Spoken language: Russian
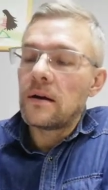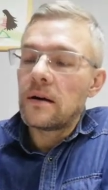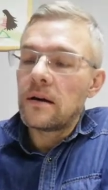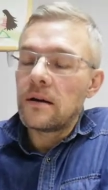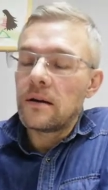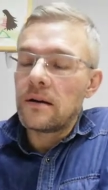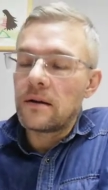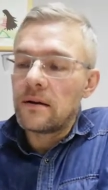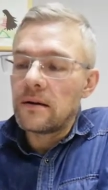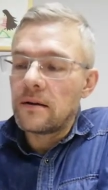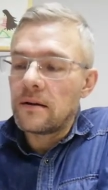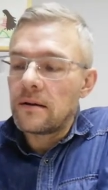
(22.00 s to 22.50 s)

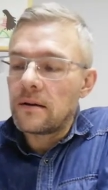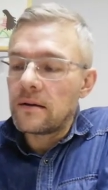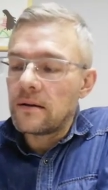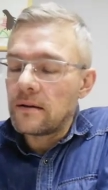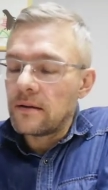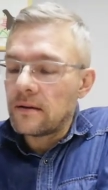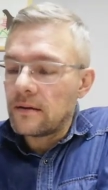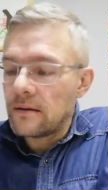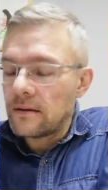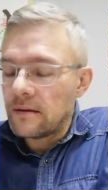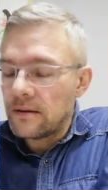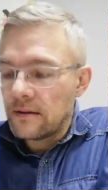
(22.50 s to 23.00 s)

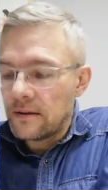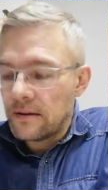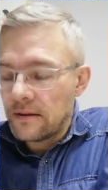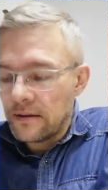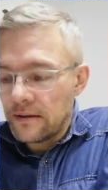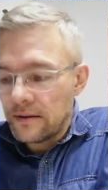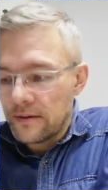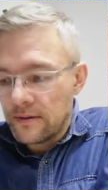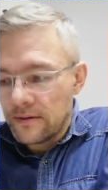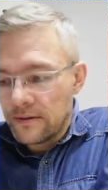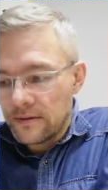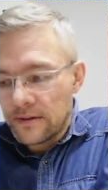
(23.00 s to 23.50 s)
а,
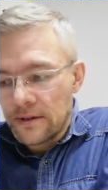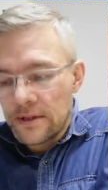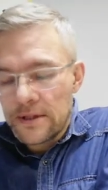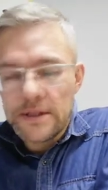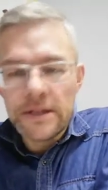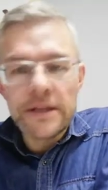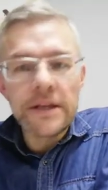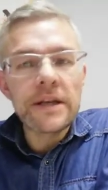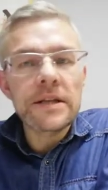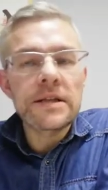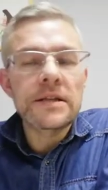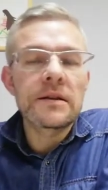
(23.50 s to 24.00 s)

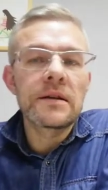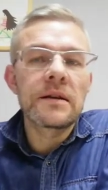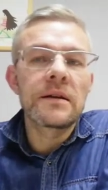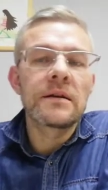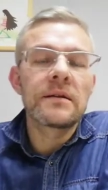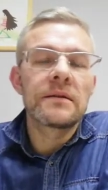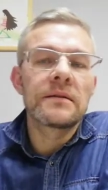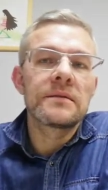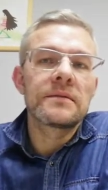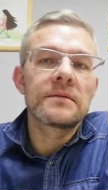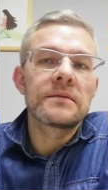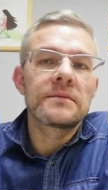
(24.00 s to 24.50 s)

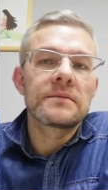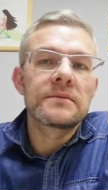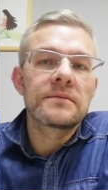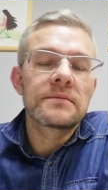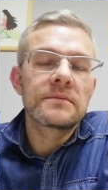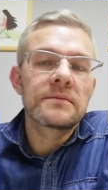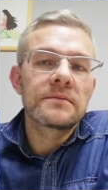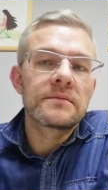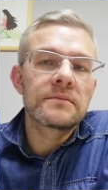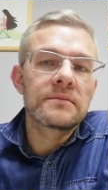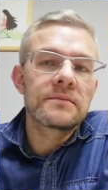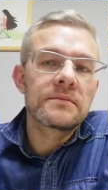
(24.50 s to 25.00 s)
интересно,
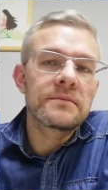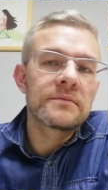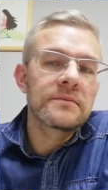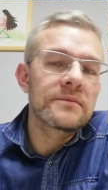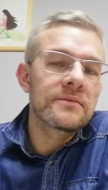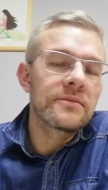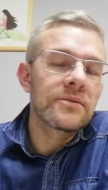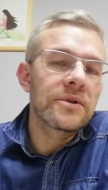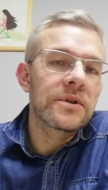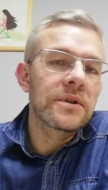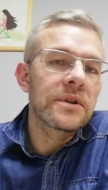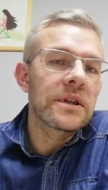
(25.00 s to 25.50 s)

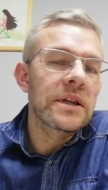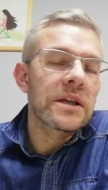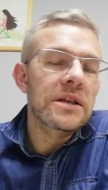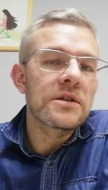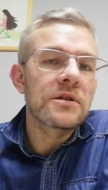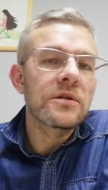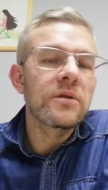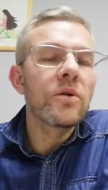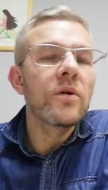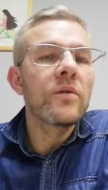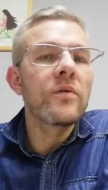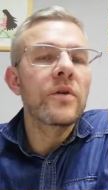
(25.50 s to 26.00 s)
вот это
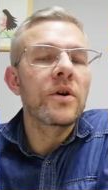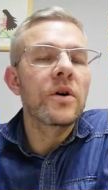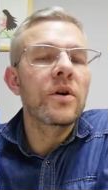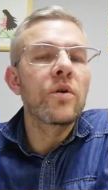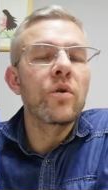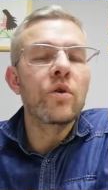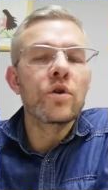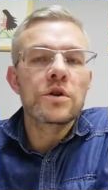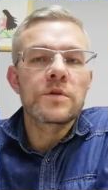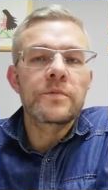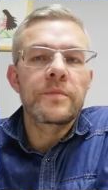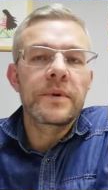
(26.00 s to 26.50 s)
слово
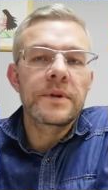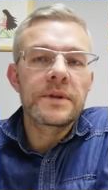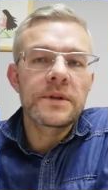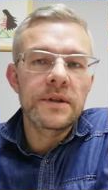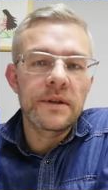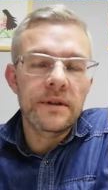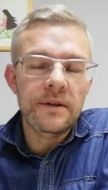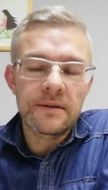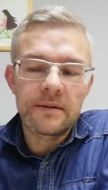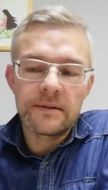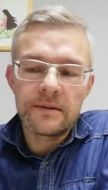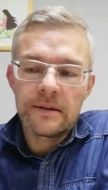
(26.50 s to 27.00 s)

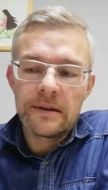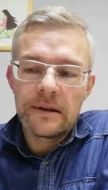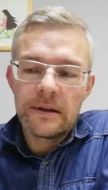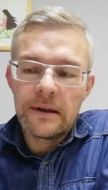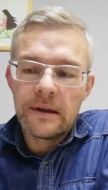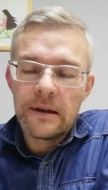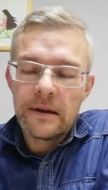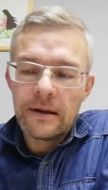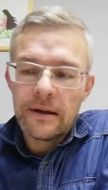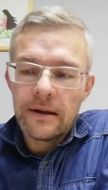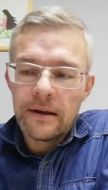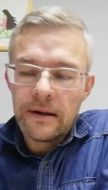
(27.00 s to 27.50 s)
«Господи»,
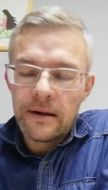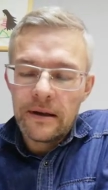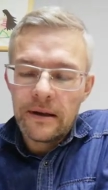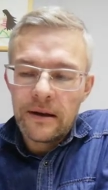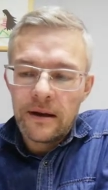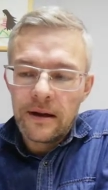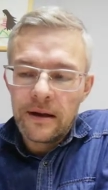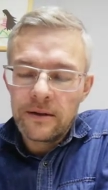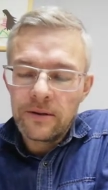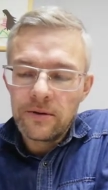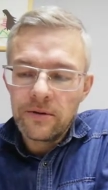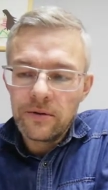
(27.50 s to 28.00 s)

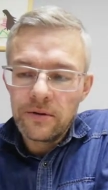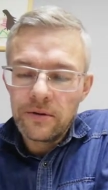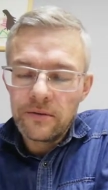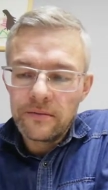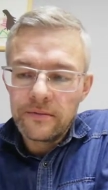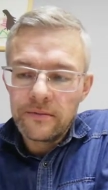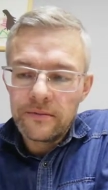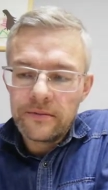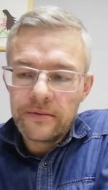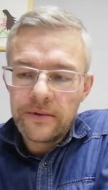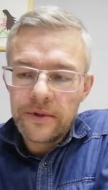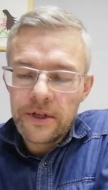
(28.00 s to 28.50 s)
оно
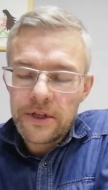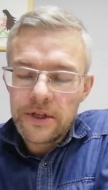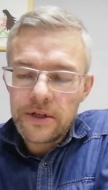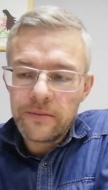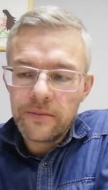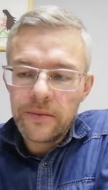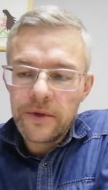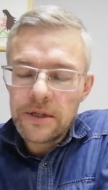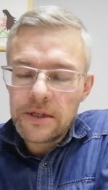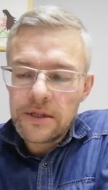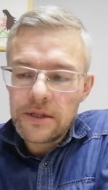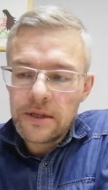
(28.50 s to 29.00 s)
в нашем
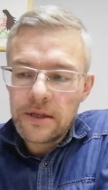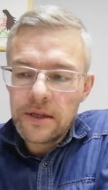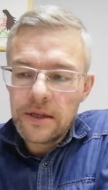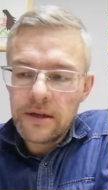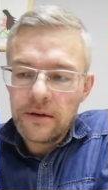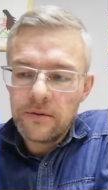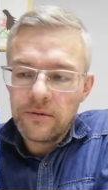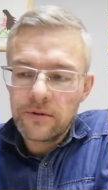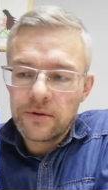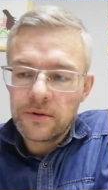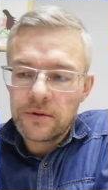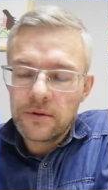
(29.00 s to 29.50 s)
языке
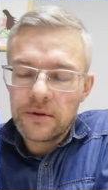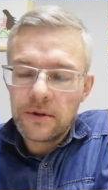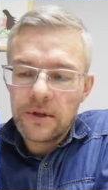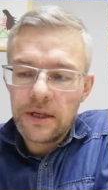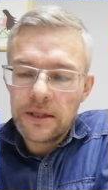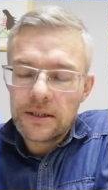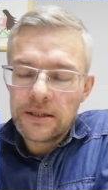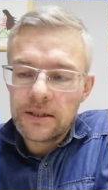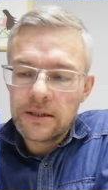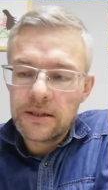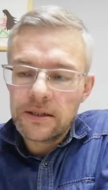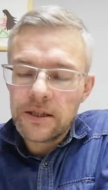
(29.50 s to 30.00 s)
вот
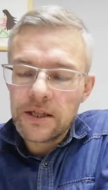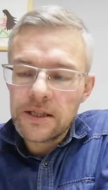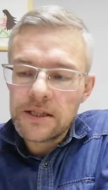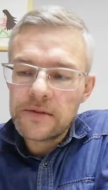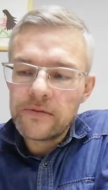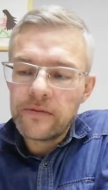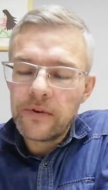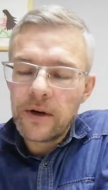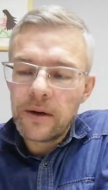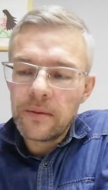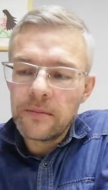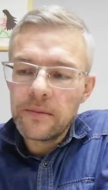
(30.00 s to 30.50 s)
как-то
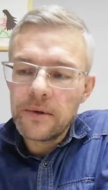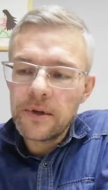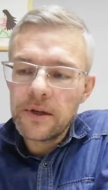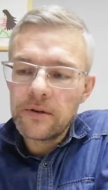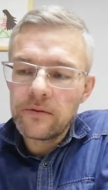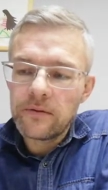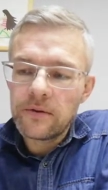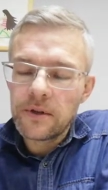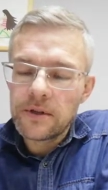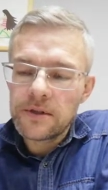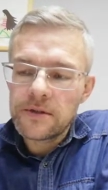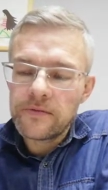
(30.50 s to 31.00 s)

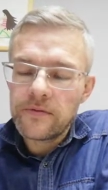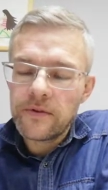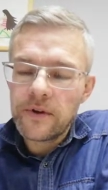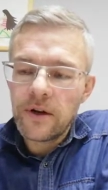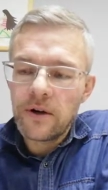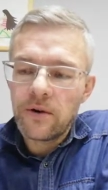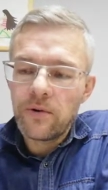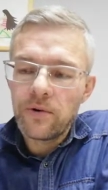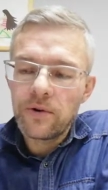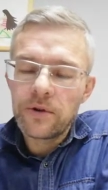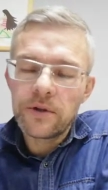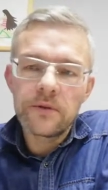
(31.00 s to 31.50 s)
трансформировалось в
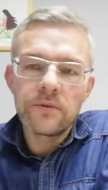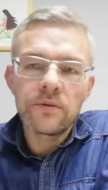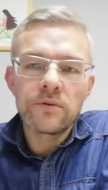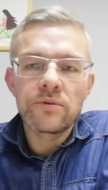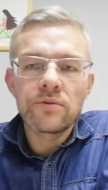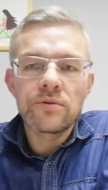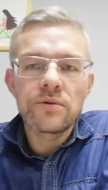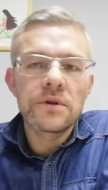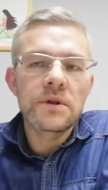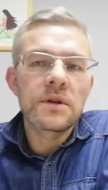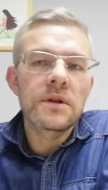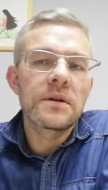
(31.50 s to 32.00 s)
какое-то вот
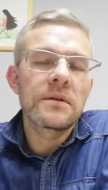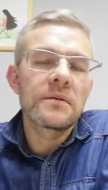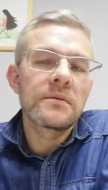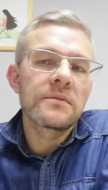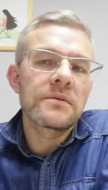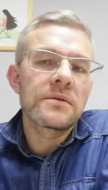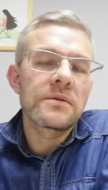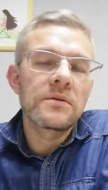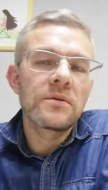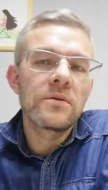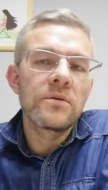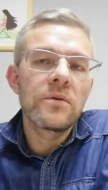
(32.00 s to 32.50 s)
уже
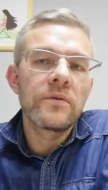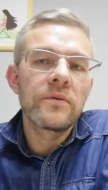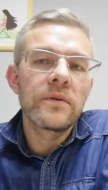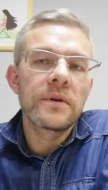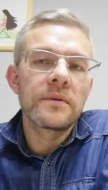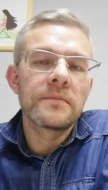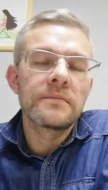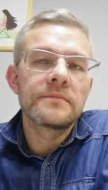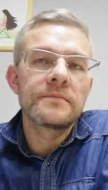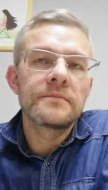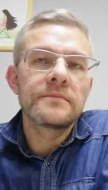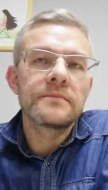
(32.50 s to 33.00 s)
слово,